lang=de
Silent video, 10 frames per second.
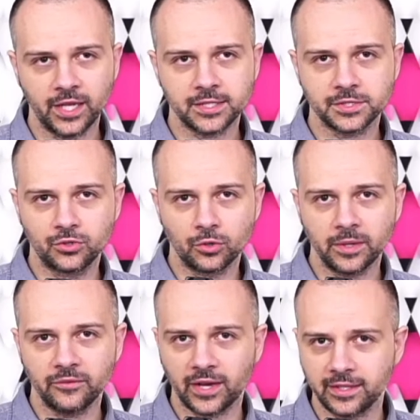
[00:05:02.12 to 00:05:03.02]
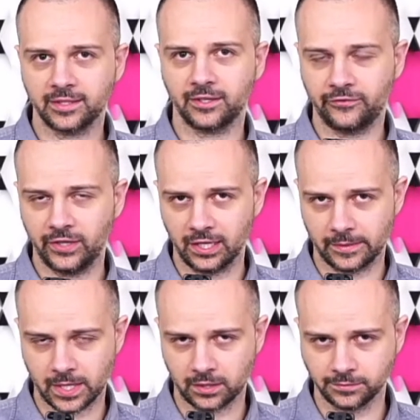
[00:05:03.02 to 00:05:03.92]
jetzt dumme weitere Fehler
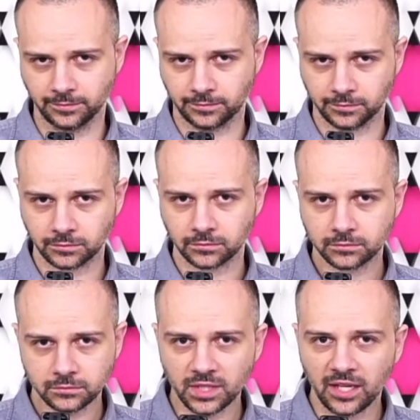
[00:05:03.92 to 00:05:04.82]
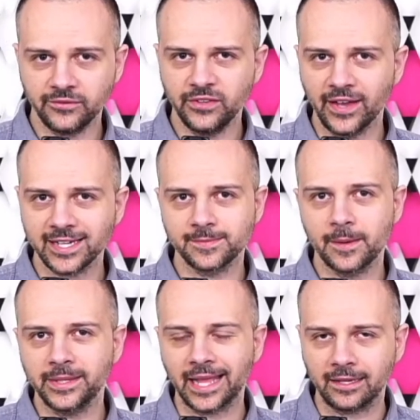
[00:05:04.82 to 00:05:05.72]
machen, wie wäre es mal
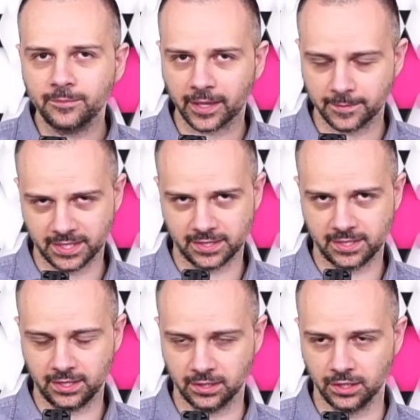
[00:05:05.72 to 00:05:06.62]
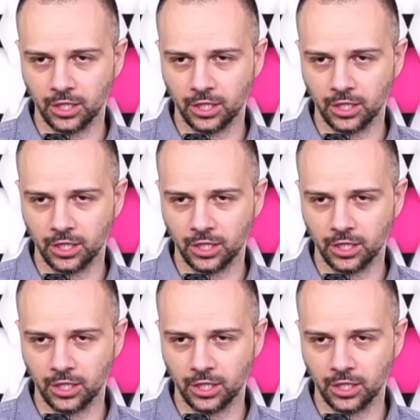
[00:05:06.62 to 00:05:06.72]
mit Handbremse ziehen?